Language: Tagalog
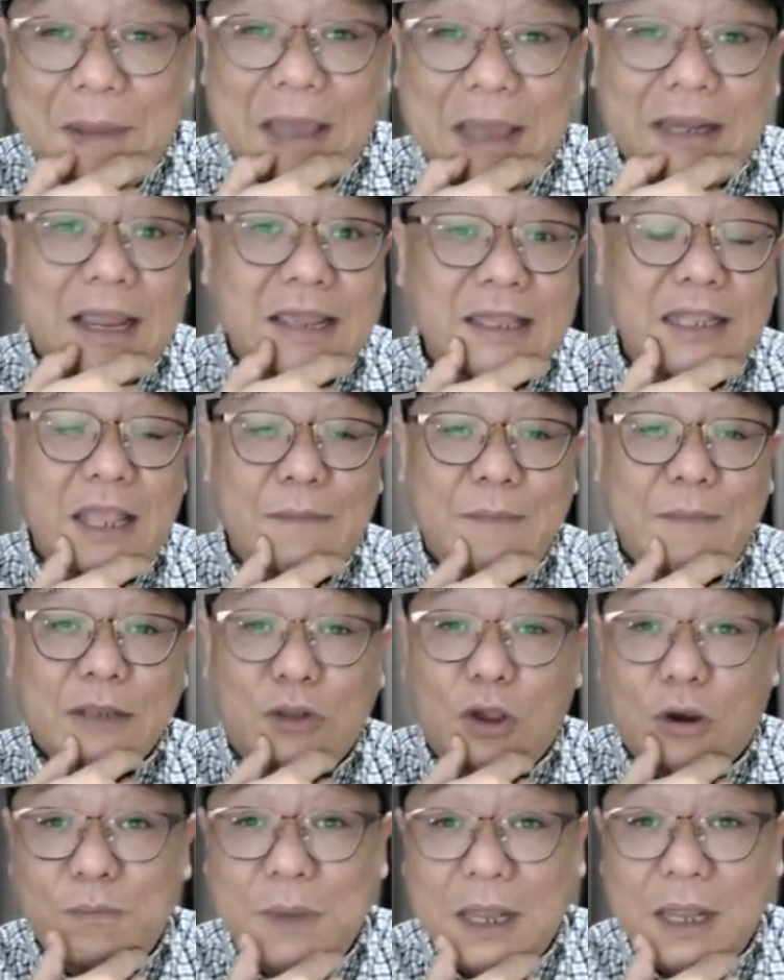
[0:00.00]
para hindi
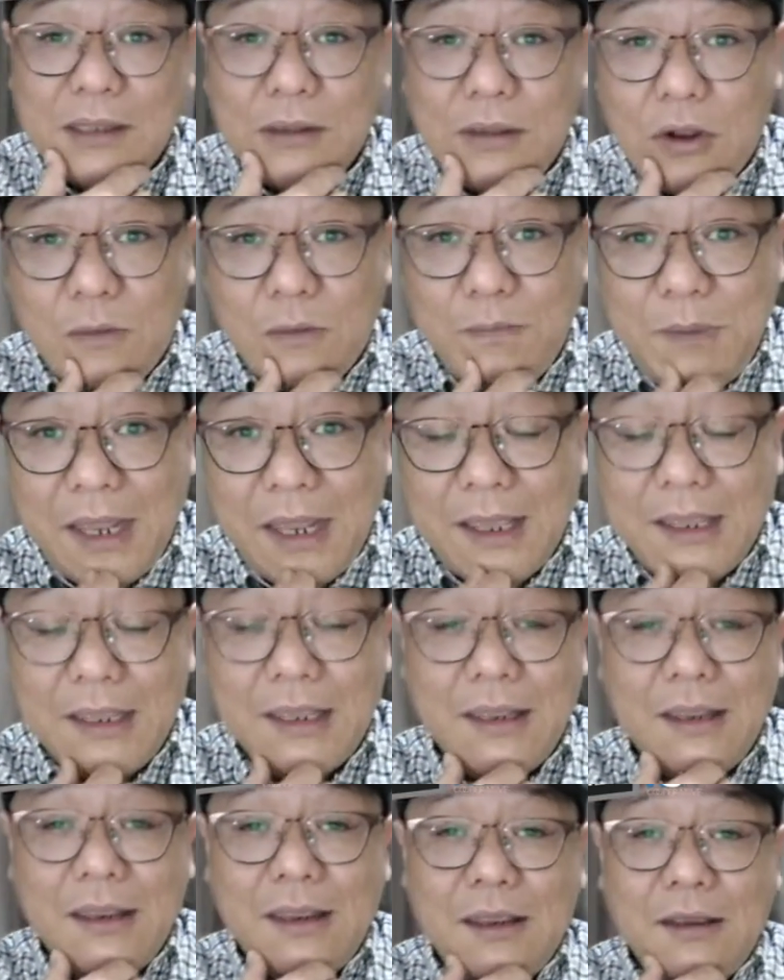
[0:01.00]

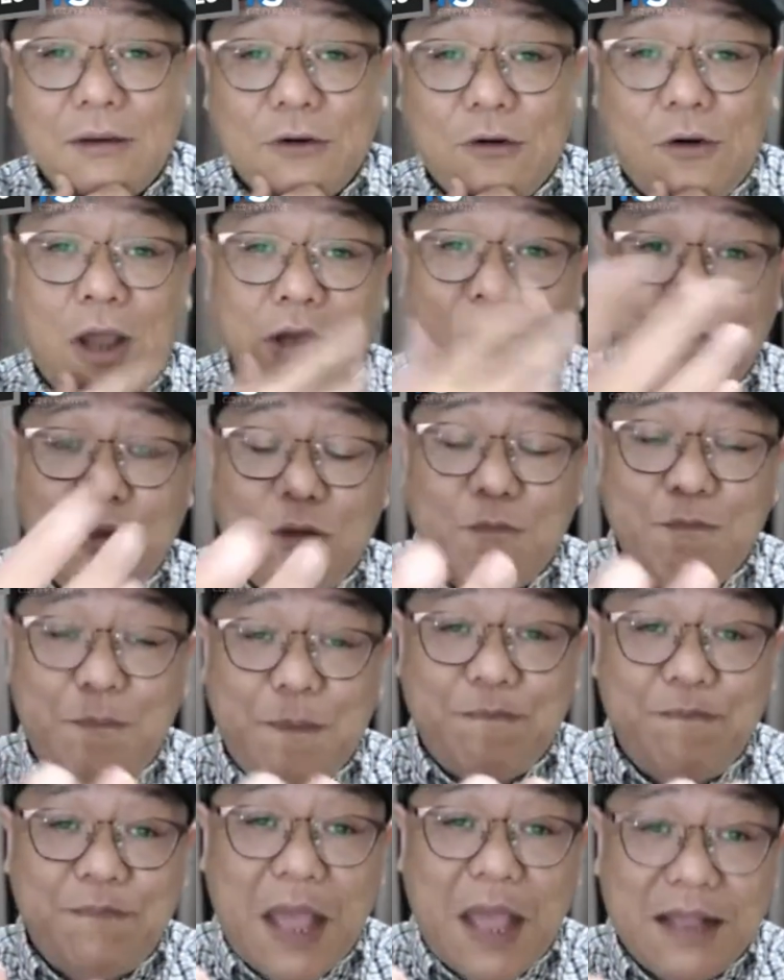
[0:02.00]
magdoble-doble kung ano yung
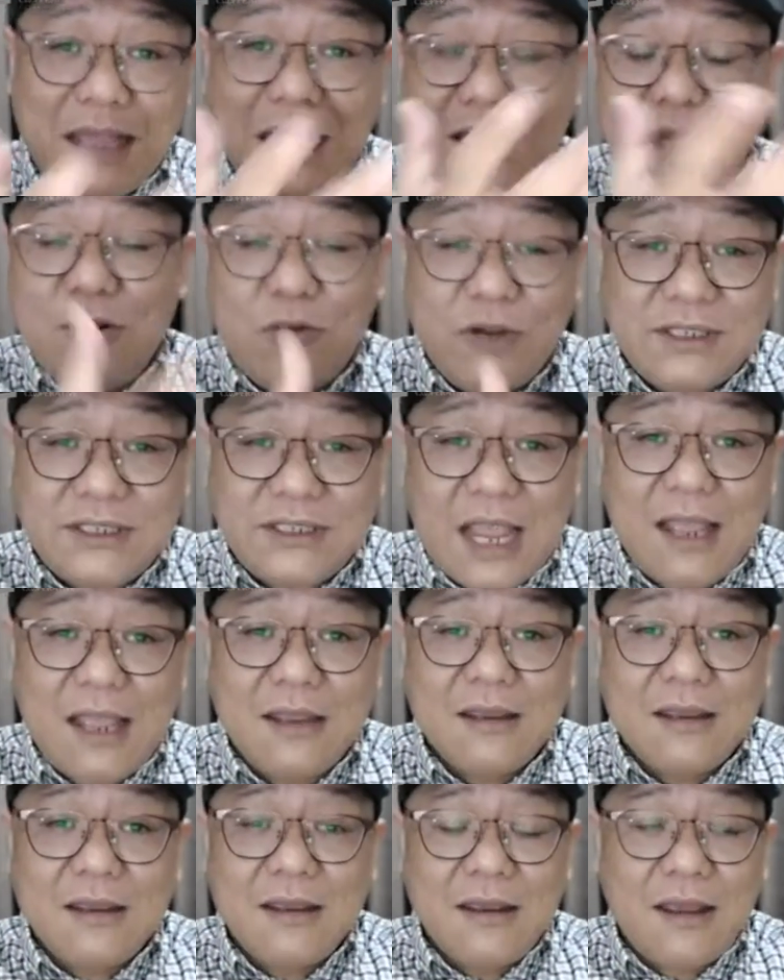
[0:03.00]
dadali ng isa,